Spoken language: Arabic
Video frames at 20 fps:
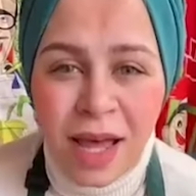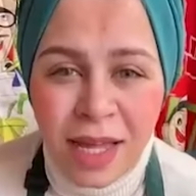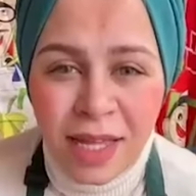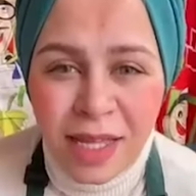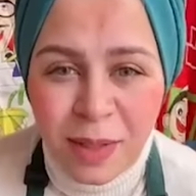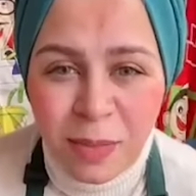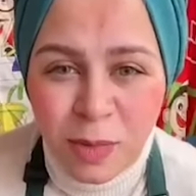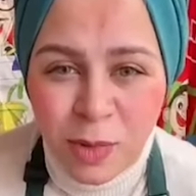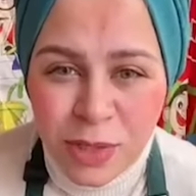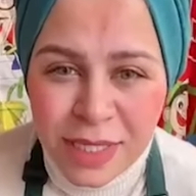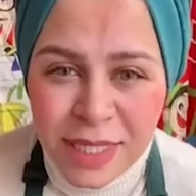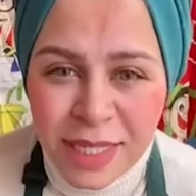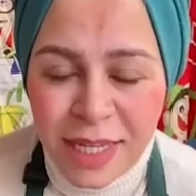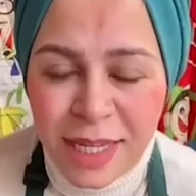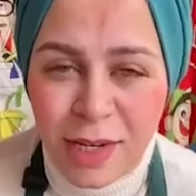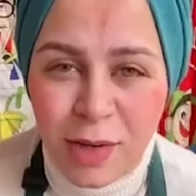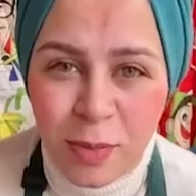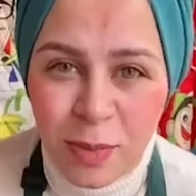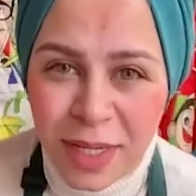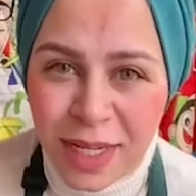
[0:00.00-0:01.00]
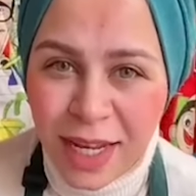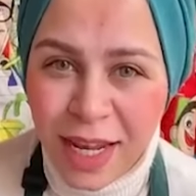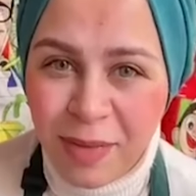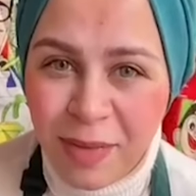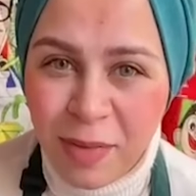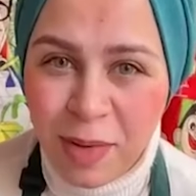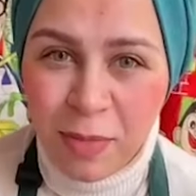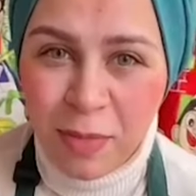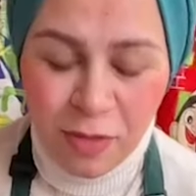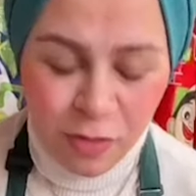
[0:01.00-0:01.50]
هنجيب نص كيلو من
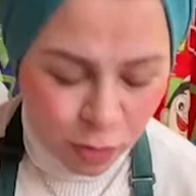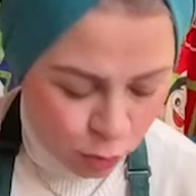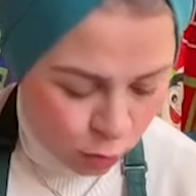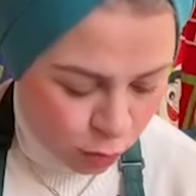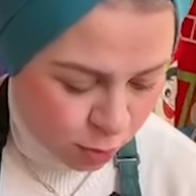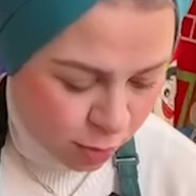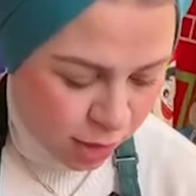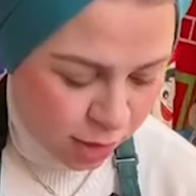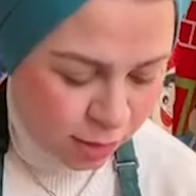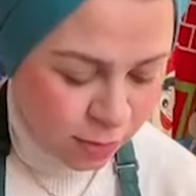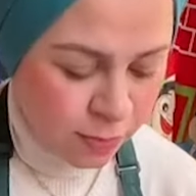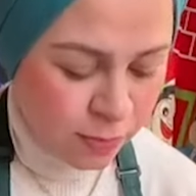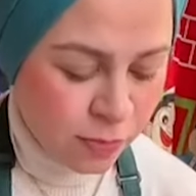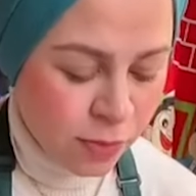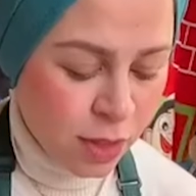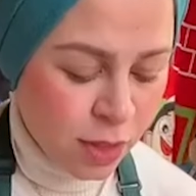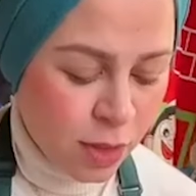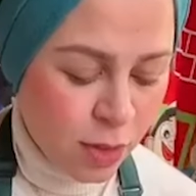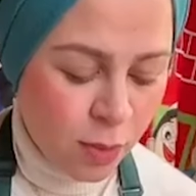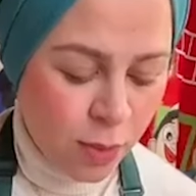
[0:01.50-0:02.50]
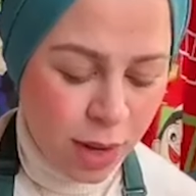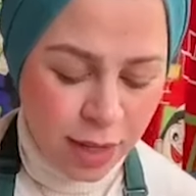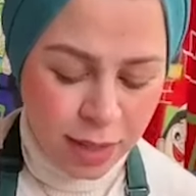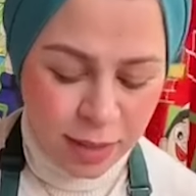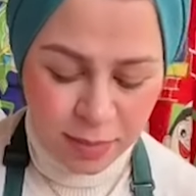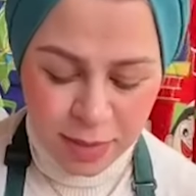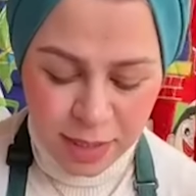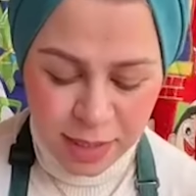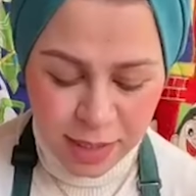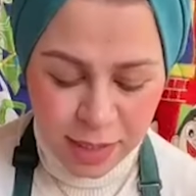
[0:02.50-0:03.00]
اللحمة المفرومة
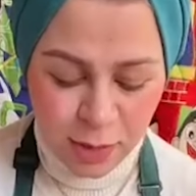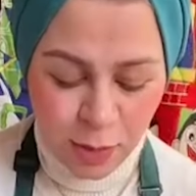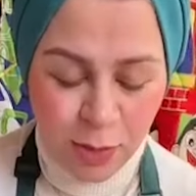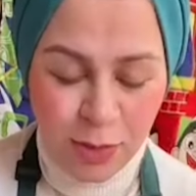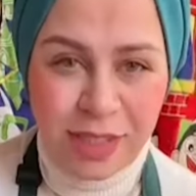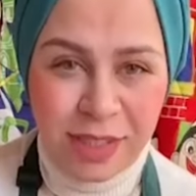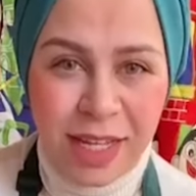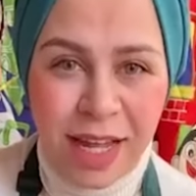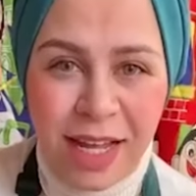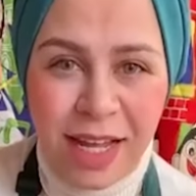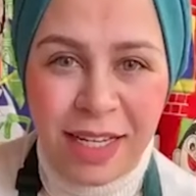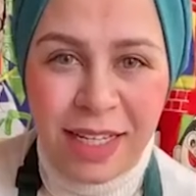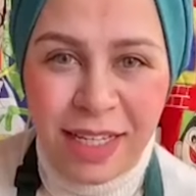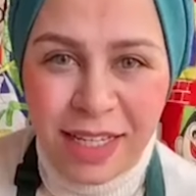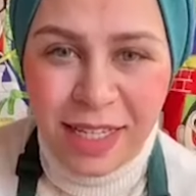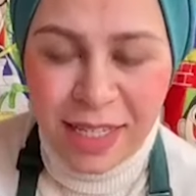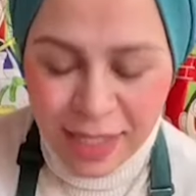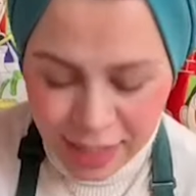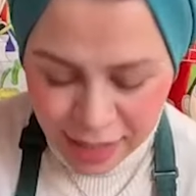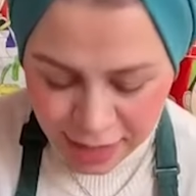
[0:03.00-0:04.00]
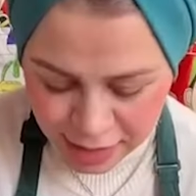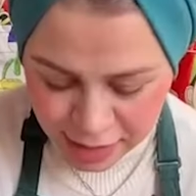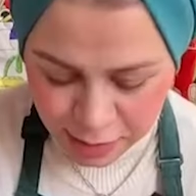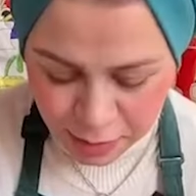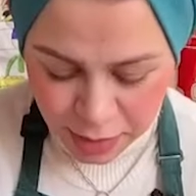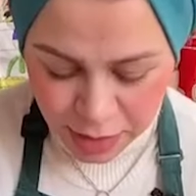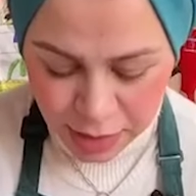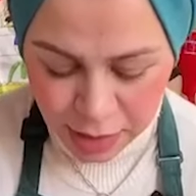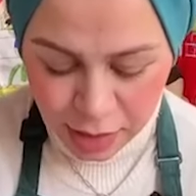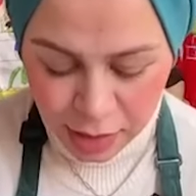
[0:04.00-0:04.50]
وهنبتدي نحط عليه كيس
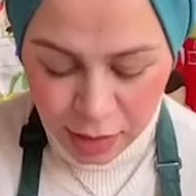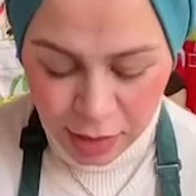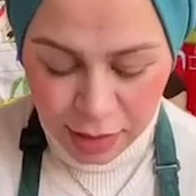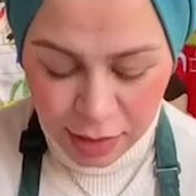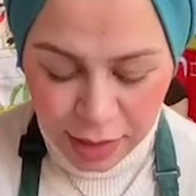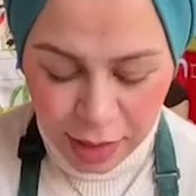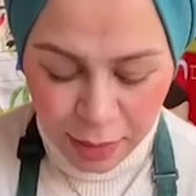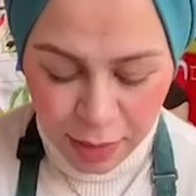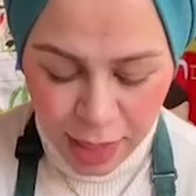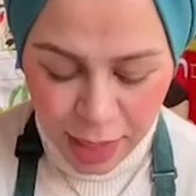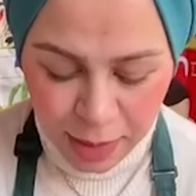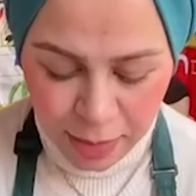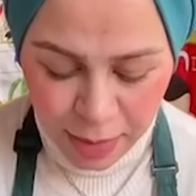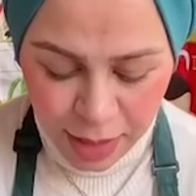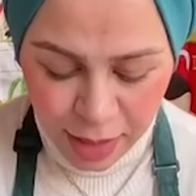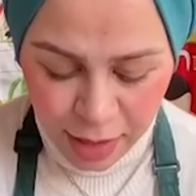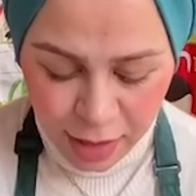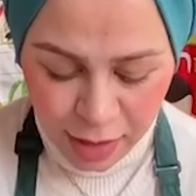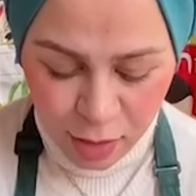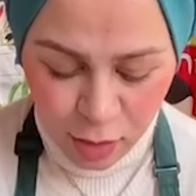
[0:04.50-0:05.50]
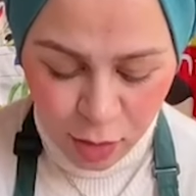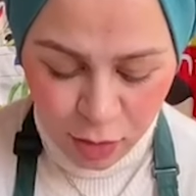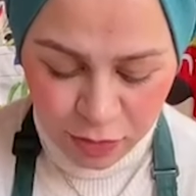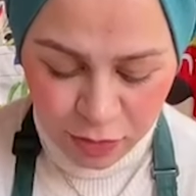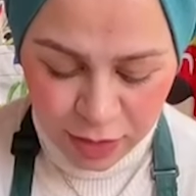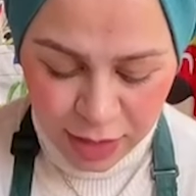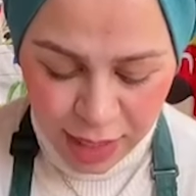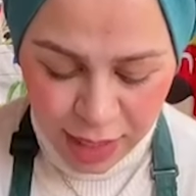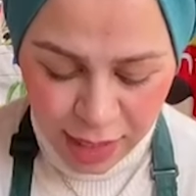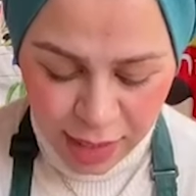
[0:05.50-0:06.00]
من التوابل
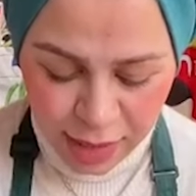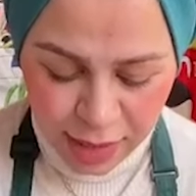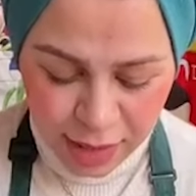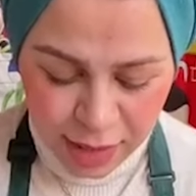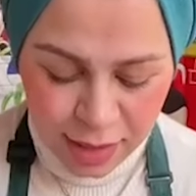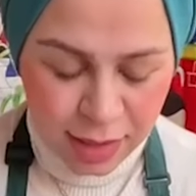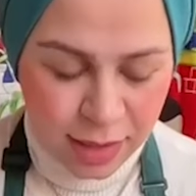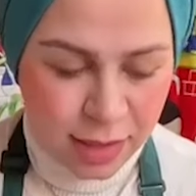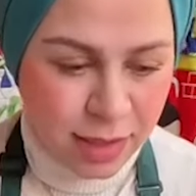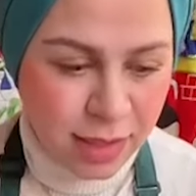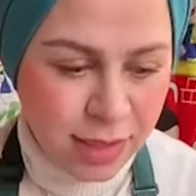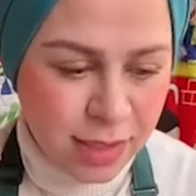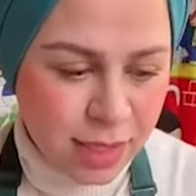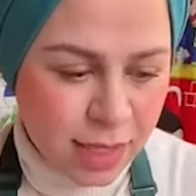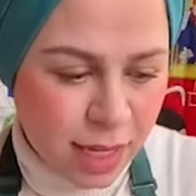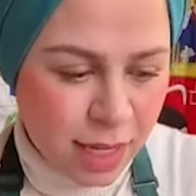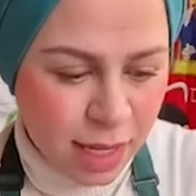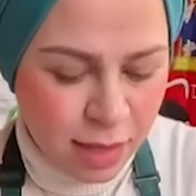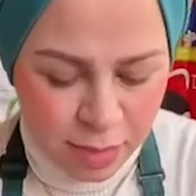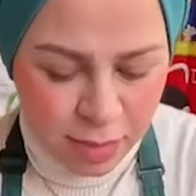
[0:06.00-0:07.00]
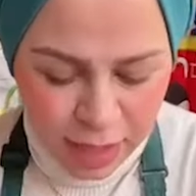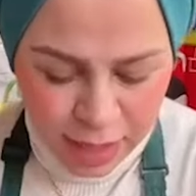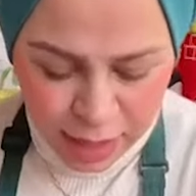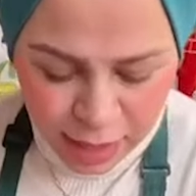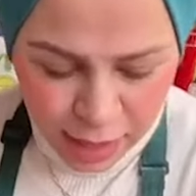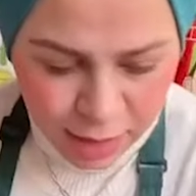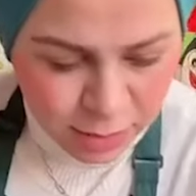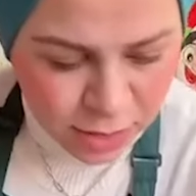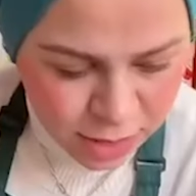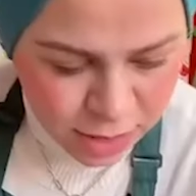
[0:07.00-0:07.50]
الكفتة كيس كامل
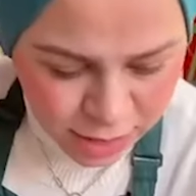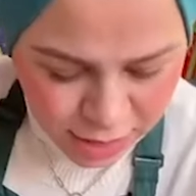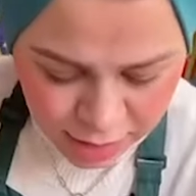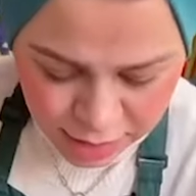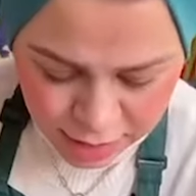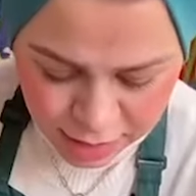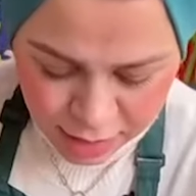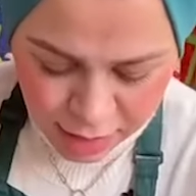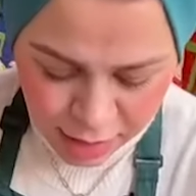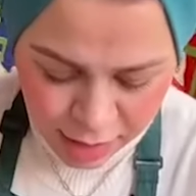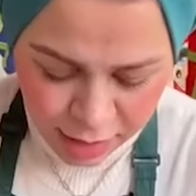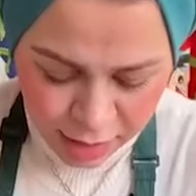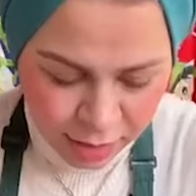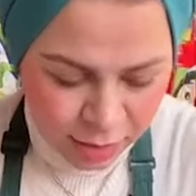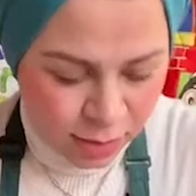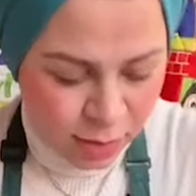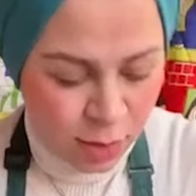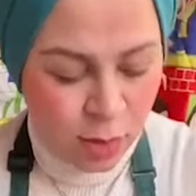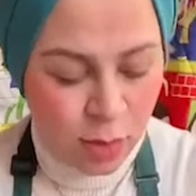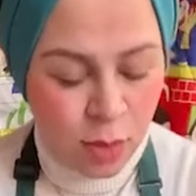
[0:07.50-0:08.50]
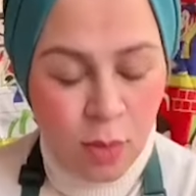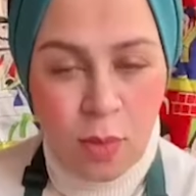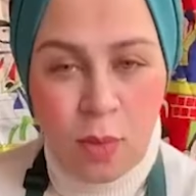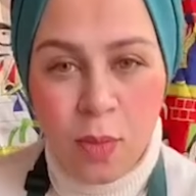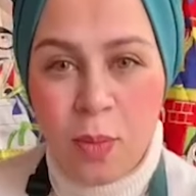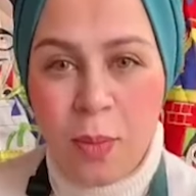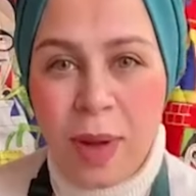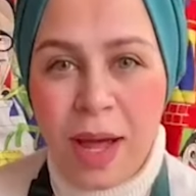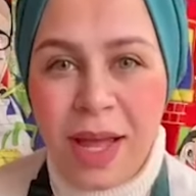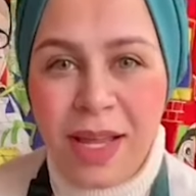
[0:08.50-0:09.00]
كده بالشكل ده
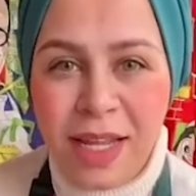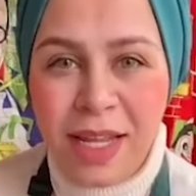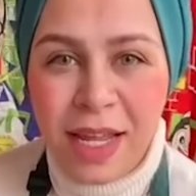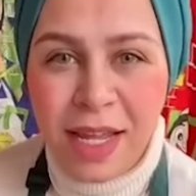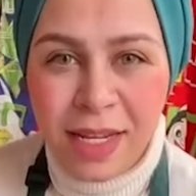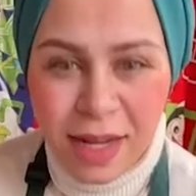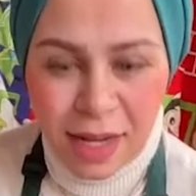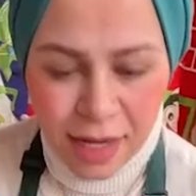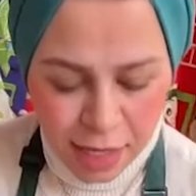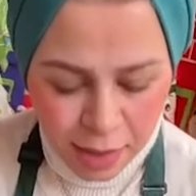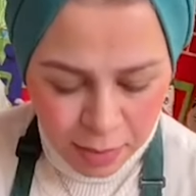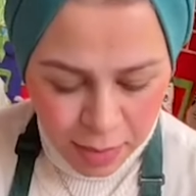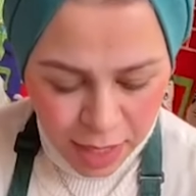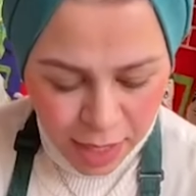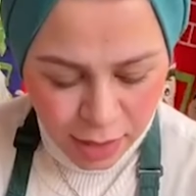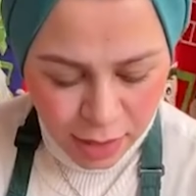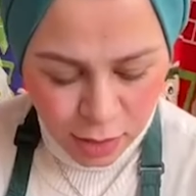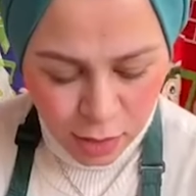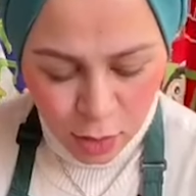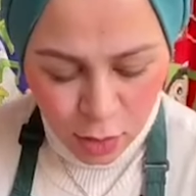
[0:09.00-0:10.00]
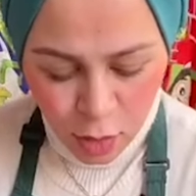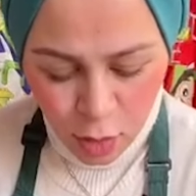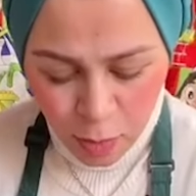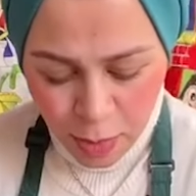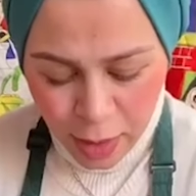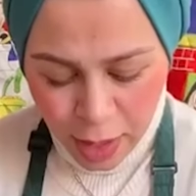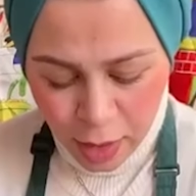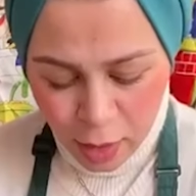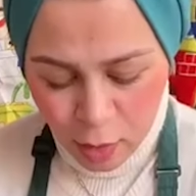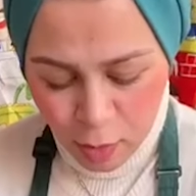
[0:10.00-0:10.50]
ومعانا هنا كمان
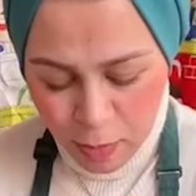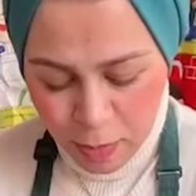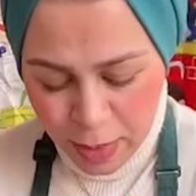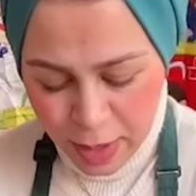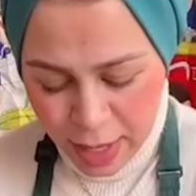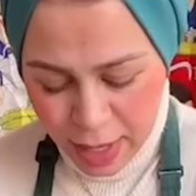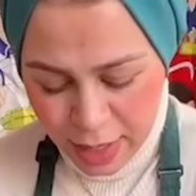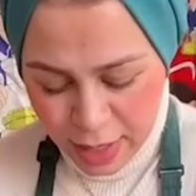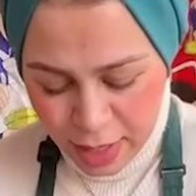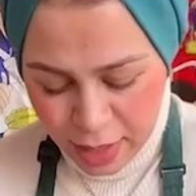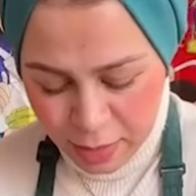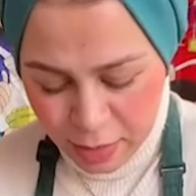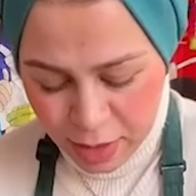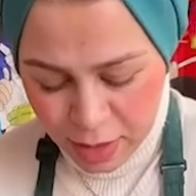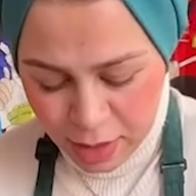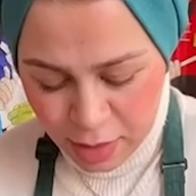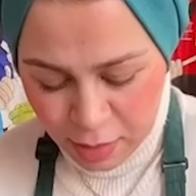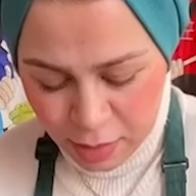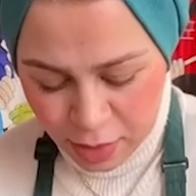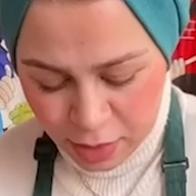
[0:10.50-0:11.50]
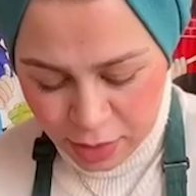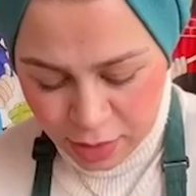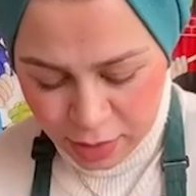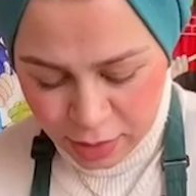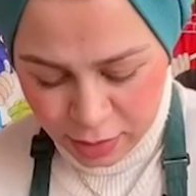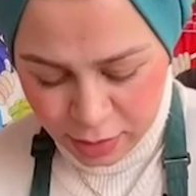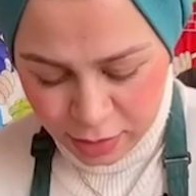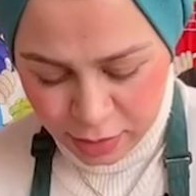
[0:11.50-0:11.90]
ربع كوباية من المية